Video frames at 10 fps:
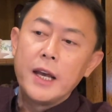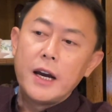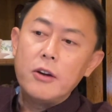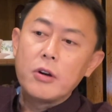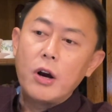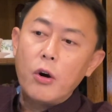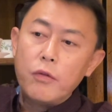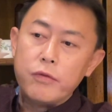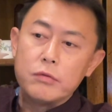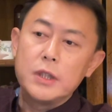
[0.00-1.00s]
还有高
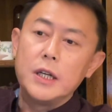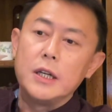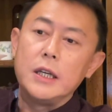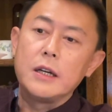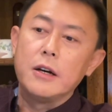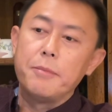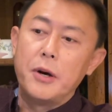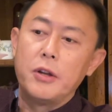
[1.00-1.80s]
福的一个报